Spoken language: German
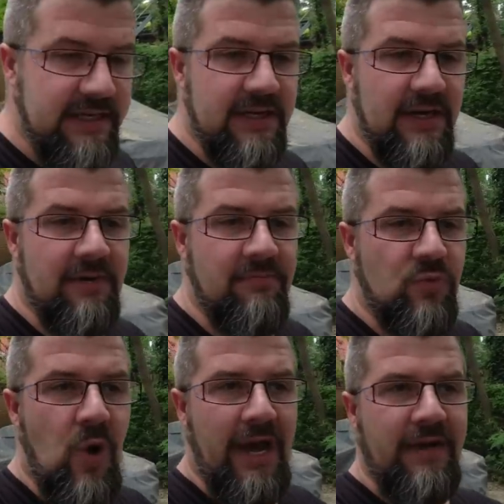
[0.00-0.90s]
die
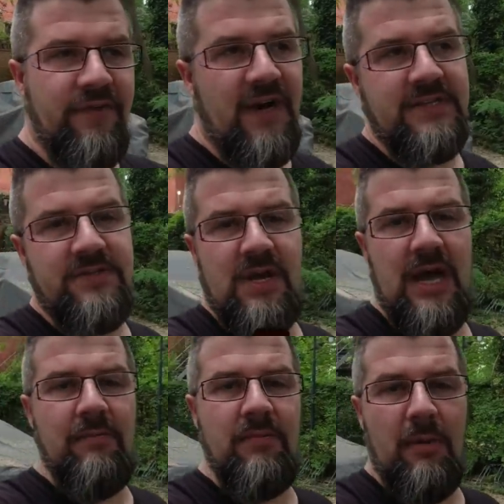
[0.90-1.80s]
ähm, nur ein Fahrzeug
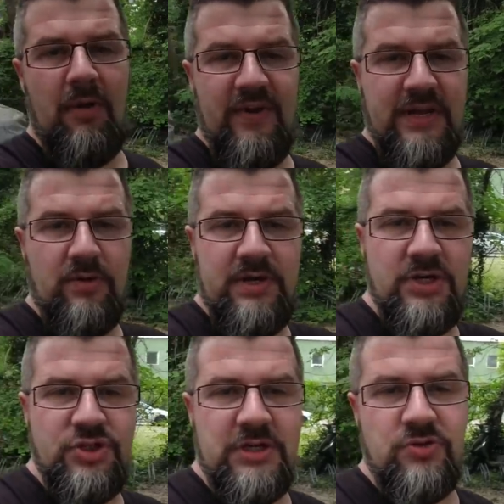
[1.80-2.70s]
haben, aber vielleicht auch
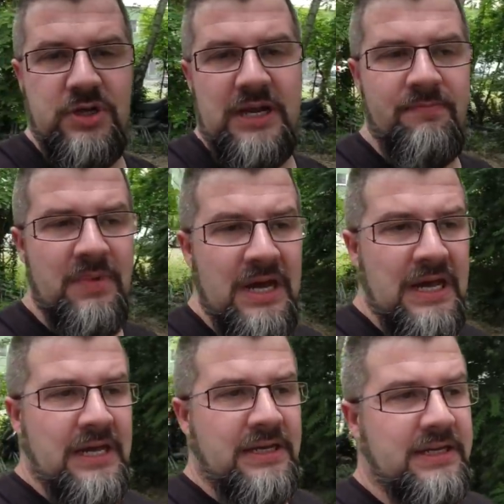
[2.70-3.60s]
innerstädtisch leben,
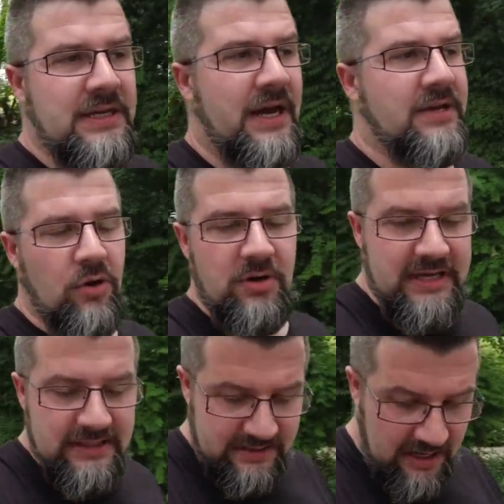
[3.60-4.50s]
die halt auch
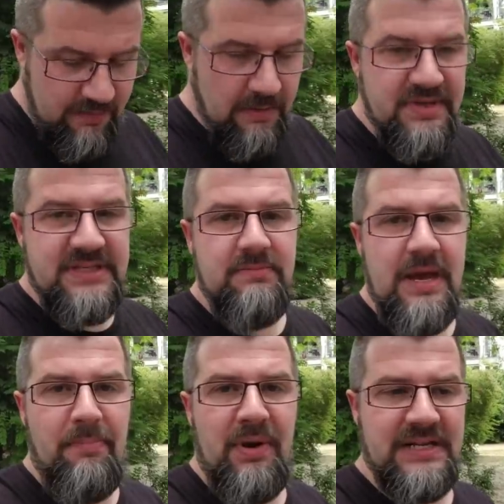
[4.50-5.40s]
jeden Tag mal ein bisschen
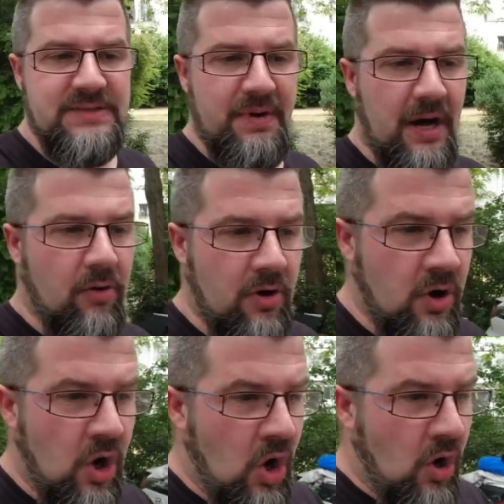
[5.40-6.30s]
mehr Platz
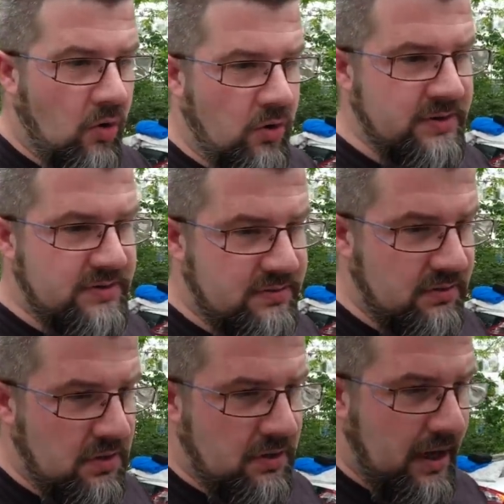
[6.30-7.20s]
brauchen
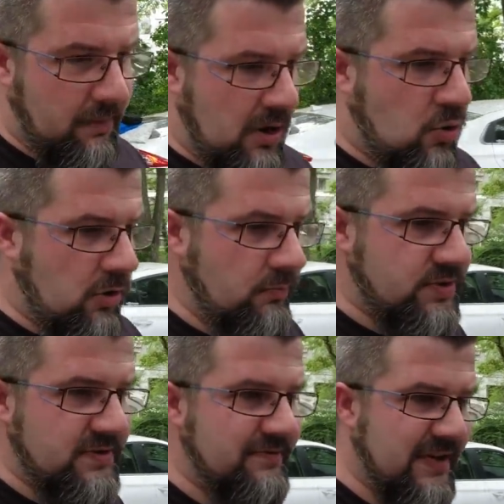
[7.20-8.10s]
und ja, mal gucken
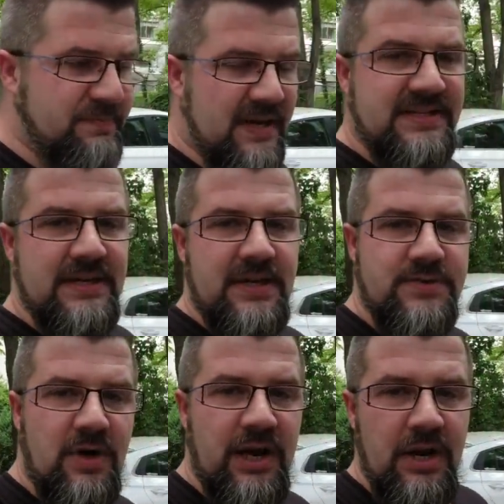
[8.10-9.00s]
müssen, was passt denn
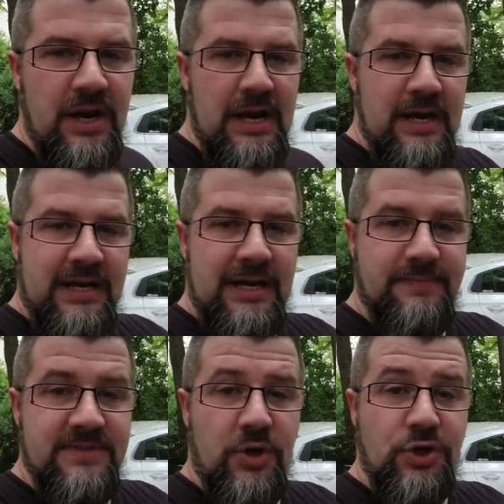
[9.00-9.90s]
da so rein. Ich
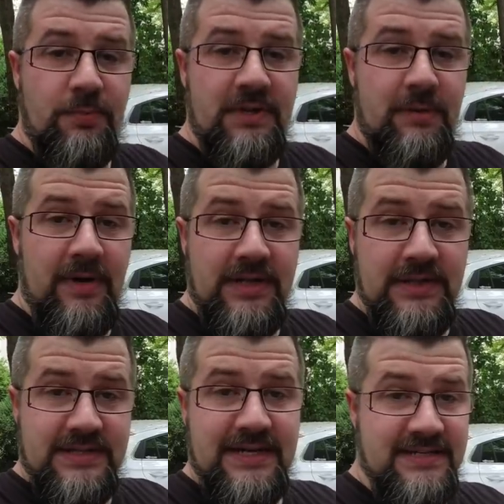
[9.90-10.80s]
habe einen Zollstock mitgebracht,
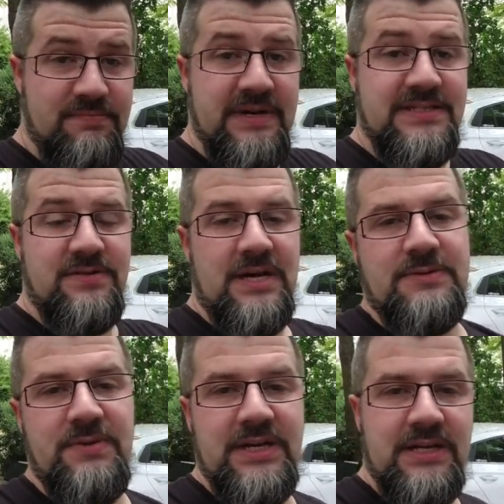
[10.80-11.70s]
das heißt, ich messe
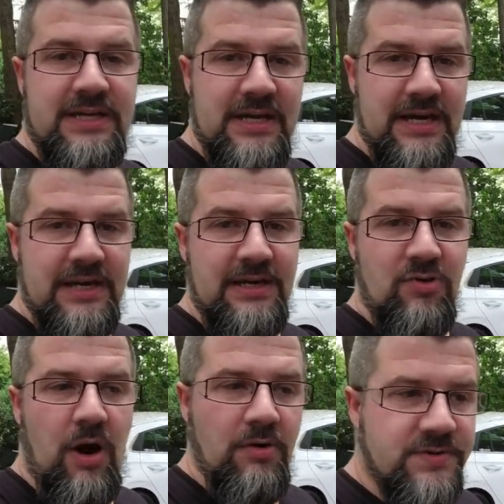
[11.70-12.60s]
zuerst mal den Kia
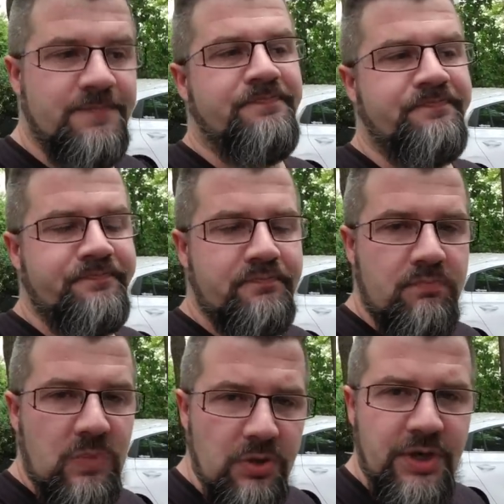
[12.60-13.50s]
e-Niro aus
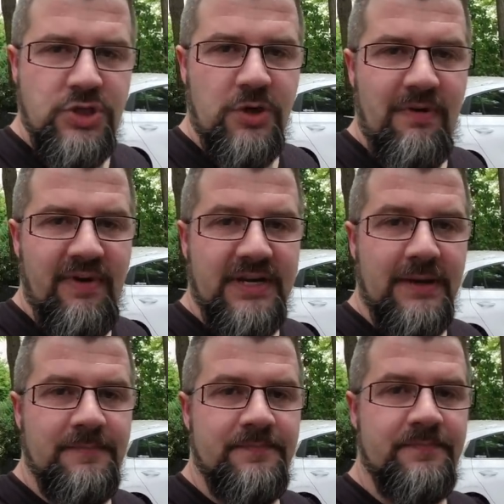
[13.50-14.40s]
und dann schauen wir
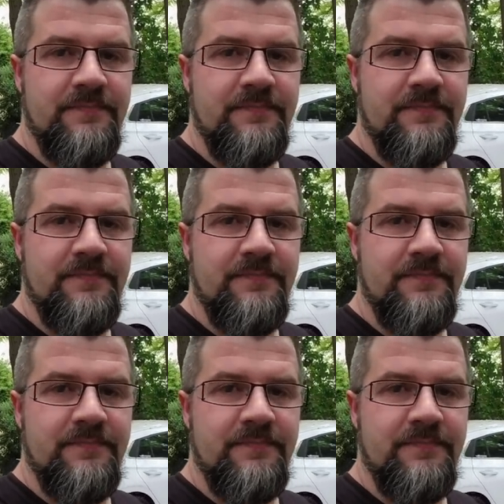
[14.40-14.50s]
weiter.